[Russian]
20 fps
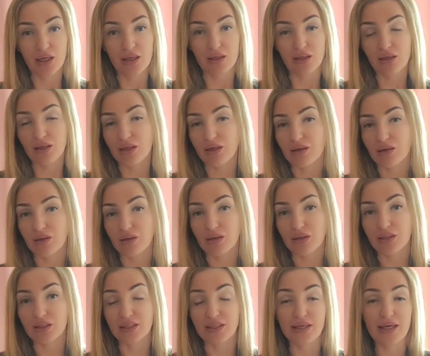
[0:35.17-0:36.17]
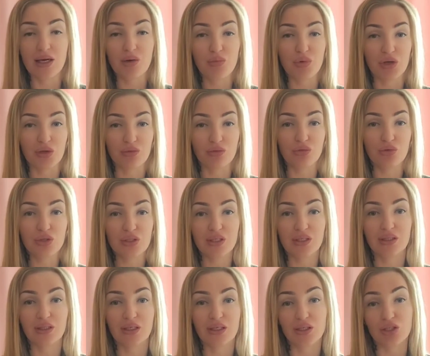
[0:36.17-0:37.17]
и э, не
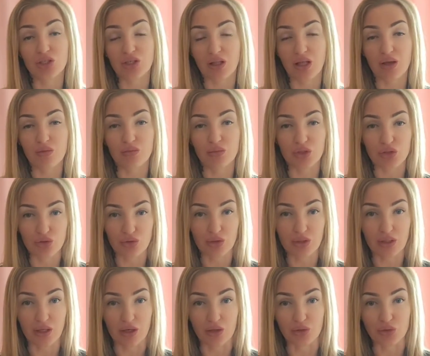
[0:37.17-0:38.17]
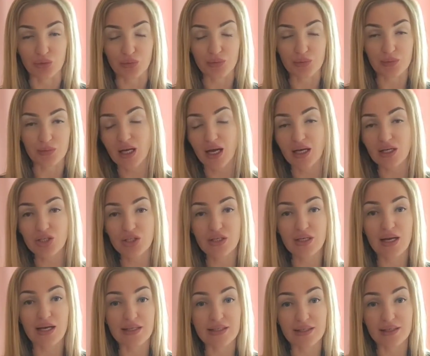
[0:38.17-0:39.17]
приводит к желаемому результату. Каждый
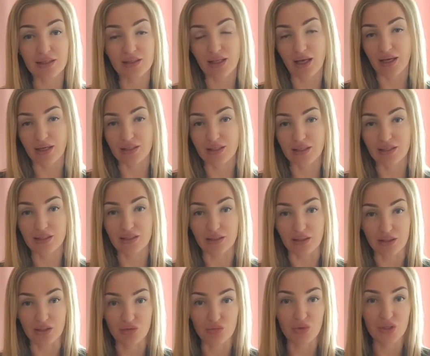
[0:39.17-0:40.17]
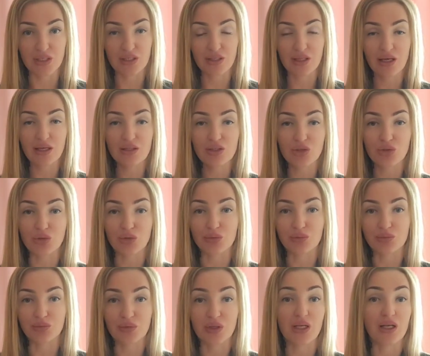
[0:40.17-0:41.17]
раз, когда я садилась в медитацию
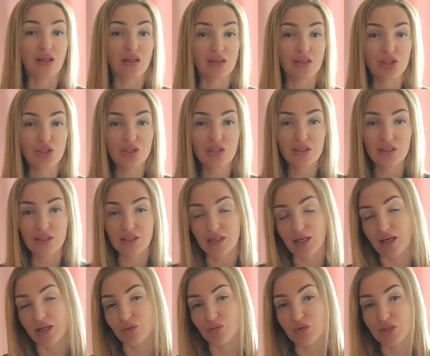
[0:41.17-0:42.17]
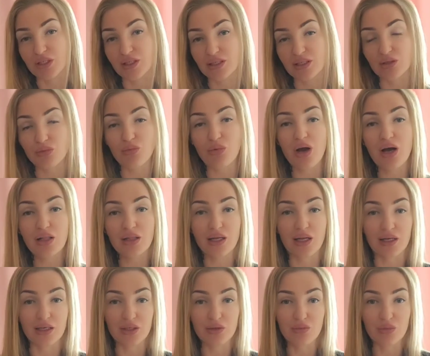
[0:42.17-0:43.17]
или ложилась, я либо засыпала,
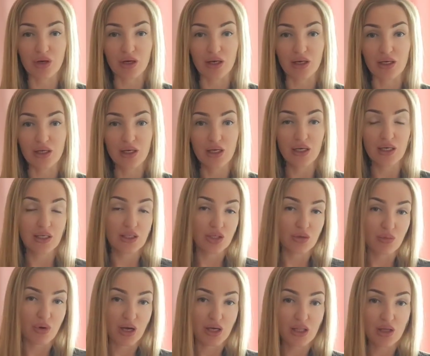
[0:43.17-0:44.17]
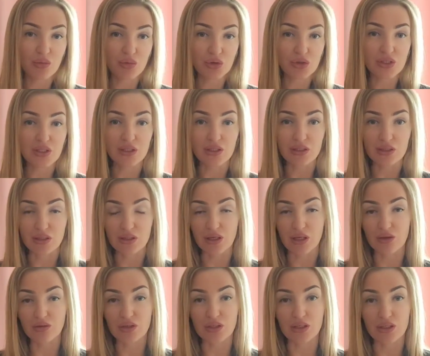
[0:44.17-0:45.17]
либо не могла просто
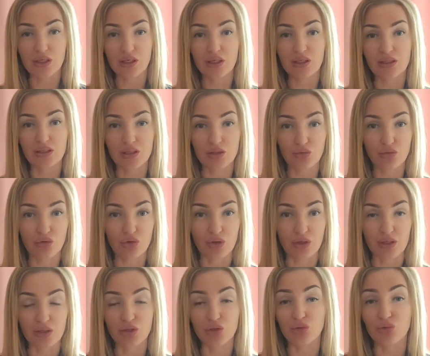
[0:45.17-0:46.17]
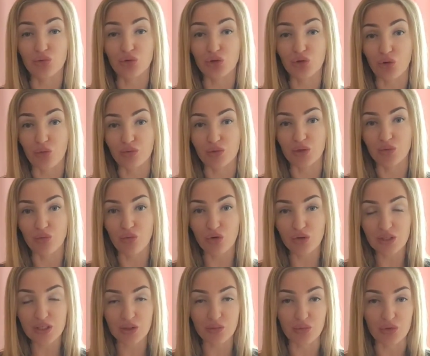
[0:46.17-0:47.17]
остановить свой неуемный
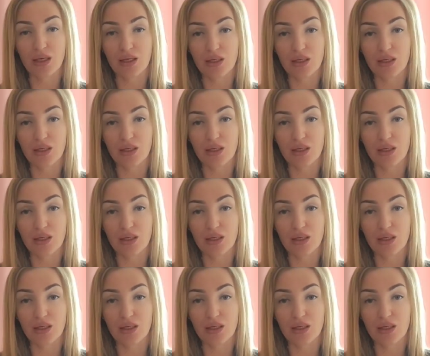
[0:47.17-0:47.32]
мозг.